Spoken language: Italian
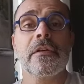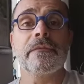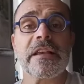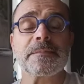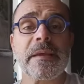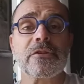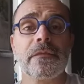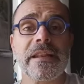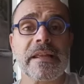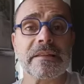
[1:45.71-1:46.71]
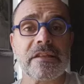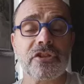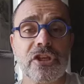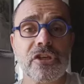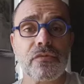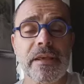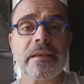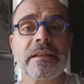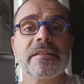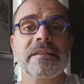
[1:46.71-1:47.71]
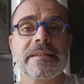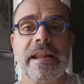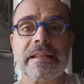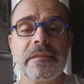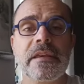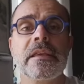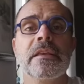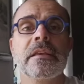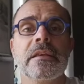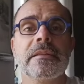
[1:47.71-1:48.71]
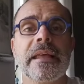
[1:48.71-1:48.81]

Vi aspetto venerdì 5, registratevi,